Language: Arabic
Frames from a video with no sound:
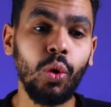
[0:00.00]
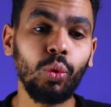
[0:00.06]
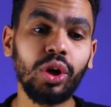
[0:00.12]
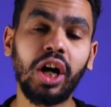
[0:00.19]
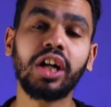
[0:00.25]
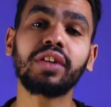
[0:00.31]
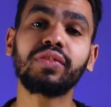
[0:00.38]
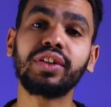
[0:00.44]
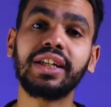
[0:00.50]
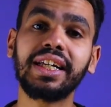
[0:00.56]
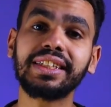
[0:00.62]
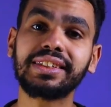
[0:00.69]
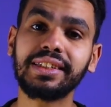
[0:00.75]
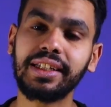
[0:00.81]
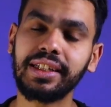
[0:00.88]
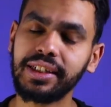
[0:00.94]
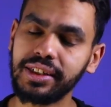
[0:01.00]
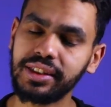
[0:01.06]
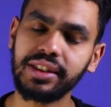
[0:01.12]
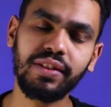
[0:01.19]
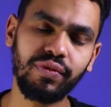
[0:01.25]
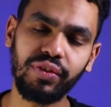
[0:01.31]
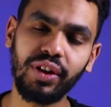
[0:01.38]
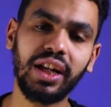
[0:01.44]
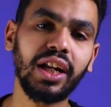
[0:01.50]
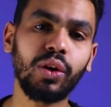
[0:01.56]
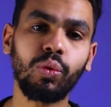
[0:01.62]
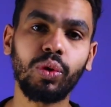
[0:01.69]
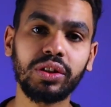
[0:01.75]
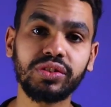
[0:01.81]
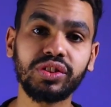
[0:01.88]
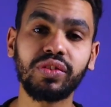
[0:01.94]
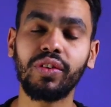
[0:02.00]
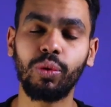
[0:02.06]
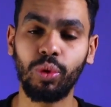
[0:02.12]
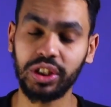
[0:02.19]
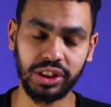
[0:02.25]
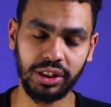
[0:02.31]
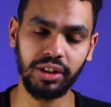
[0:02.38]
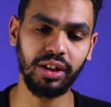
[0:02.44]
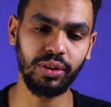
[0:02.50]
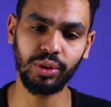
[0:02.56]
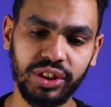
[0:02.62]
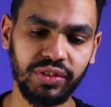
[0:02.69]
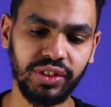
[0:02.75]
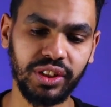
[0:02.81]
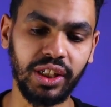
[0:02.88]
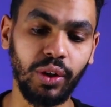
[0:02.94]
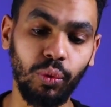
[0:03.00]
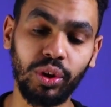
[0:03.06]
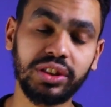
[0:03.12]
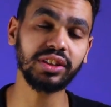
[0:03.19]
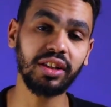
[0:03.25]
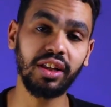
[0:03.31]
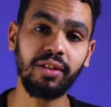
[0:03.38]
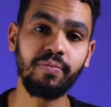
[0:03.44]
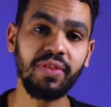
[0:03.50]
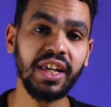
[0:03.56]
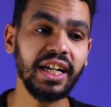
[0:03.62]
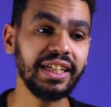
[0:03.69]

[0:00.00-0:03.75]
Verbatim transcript: ونعرف الناس ان دي فعلا وصف وصله وصفه ايه وصله